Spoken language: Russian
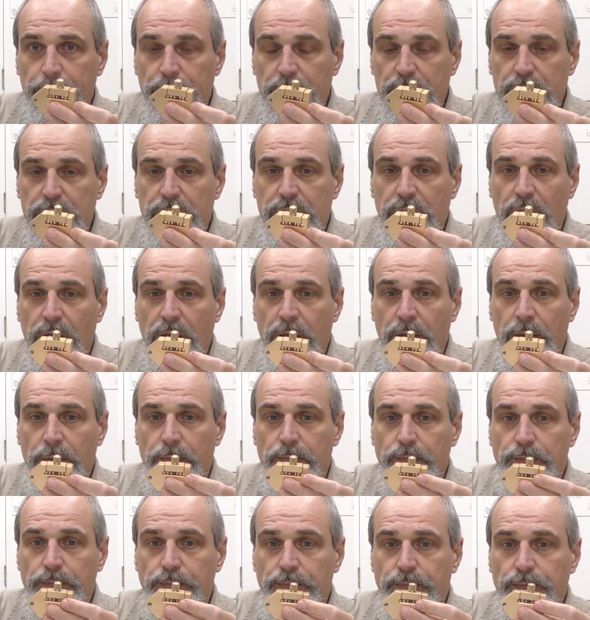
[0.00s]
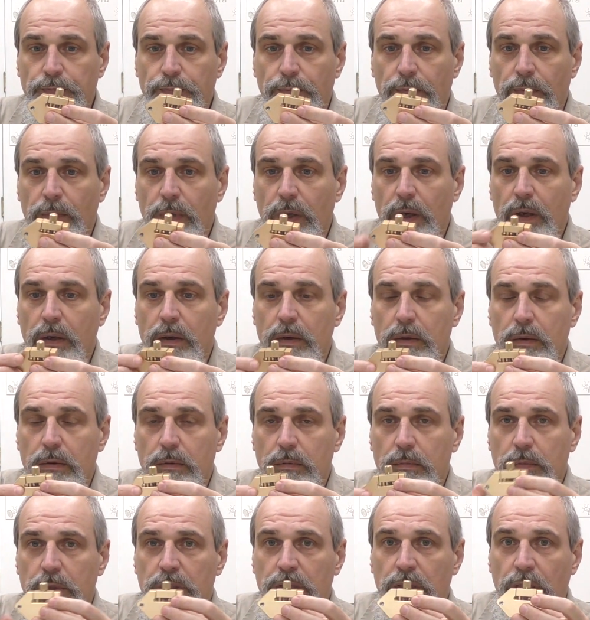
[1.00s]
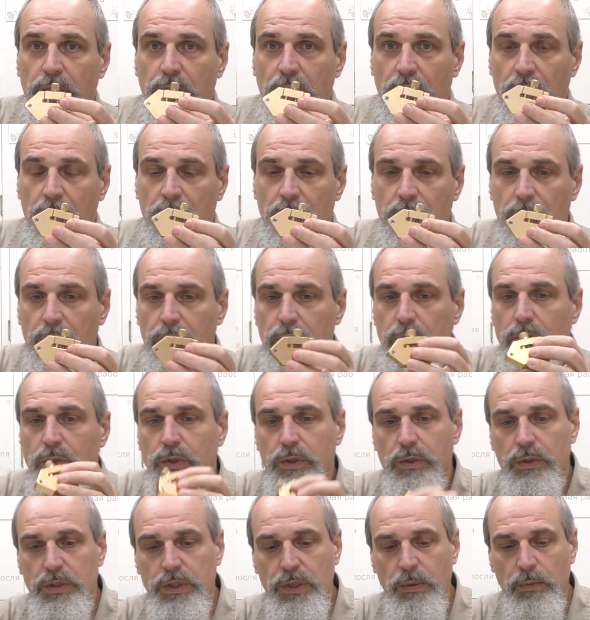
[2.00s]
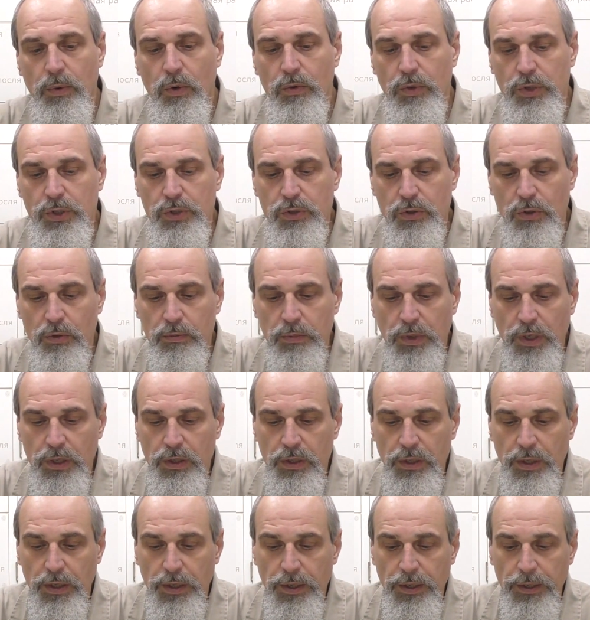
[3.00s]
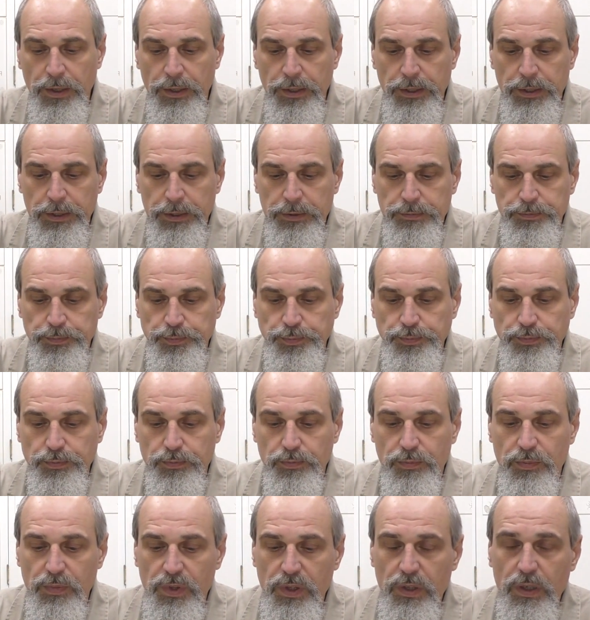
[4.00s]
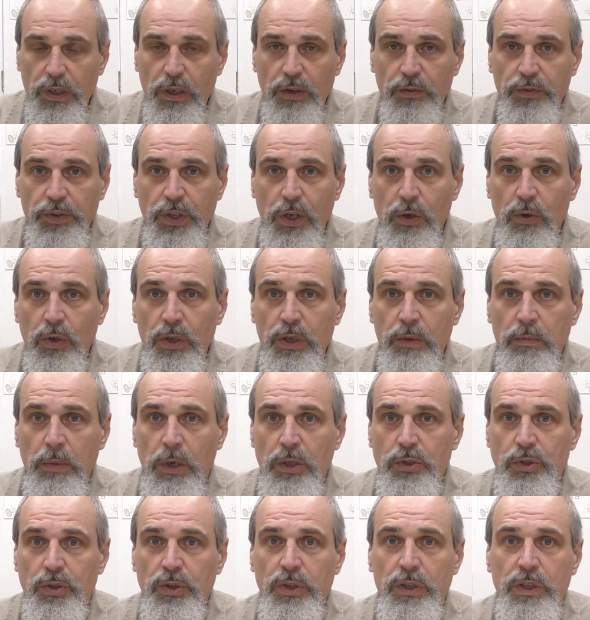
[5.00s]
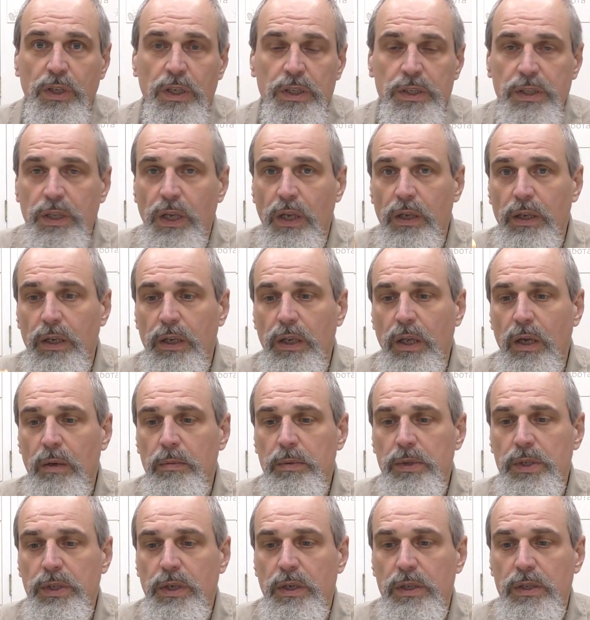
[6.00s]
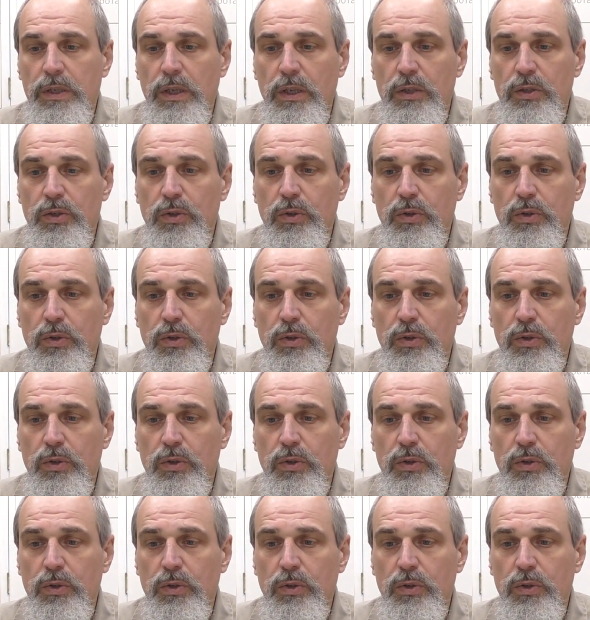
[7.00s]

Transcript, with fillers: за э, материала самого инструмента. Второй небольшой недостаток, я бы сказал,